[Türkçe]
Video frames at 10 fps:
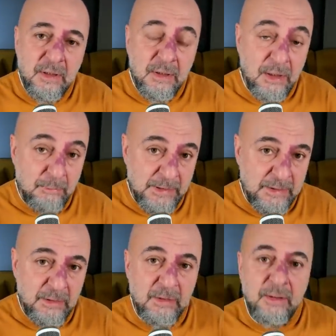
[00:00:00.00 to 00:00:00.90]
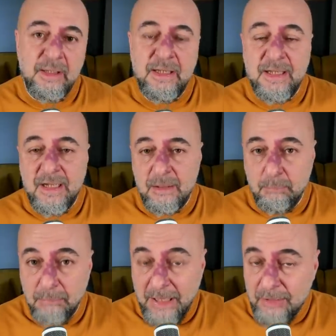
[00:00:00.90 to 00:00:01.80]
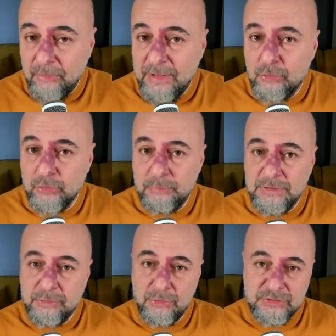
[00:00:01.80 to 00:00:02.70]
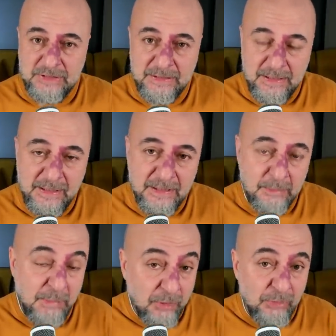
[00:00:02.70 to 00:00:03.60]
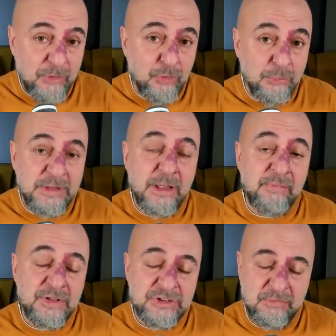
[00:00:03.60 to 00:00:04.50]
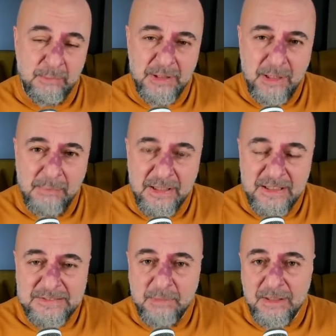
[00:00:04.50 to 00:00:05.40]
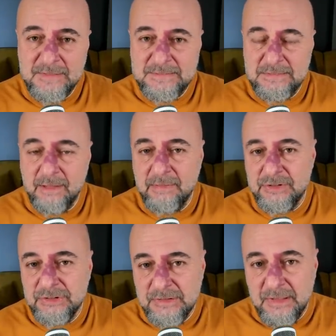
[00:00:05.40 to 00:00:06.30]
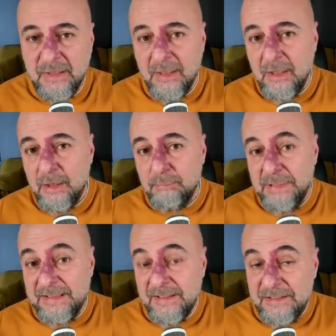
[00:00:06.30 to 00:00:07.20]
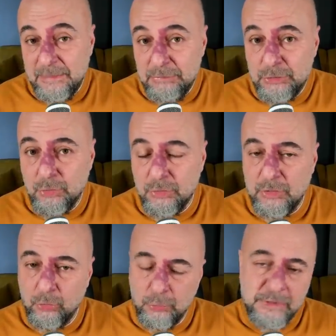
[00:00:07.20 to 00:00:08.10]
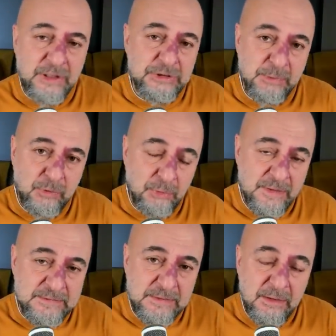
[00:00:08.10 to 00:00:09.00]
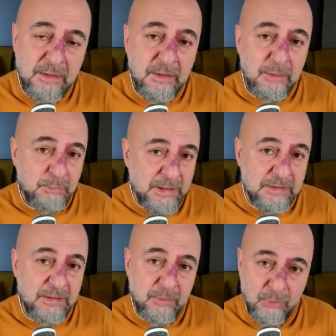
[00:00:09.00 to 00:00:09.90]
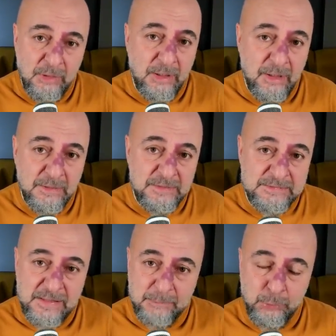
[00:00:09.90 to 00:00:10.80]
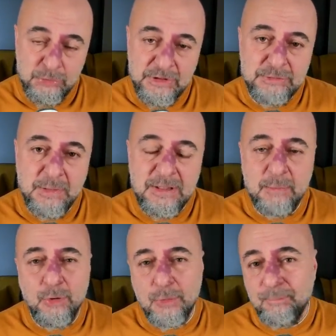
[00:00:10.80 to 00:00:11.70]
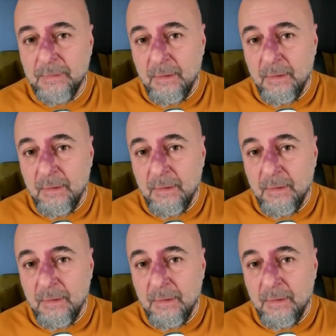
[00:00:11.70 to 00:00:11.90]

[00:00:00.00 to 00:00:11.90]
Ama eğer makroekonomik göstergelerde, makroekonomik davranışta ve Amerika Merkez Bankası'nın davranışında beklediğimiz yönde olumlu gelişmeler olmazsa pek de öyle ani sert bir yükseliş beklemiyorum.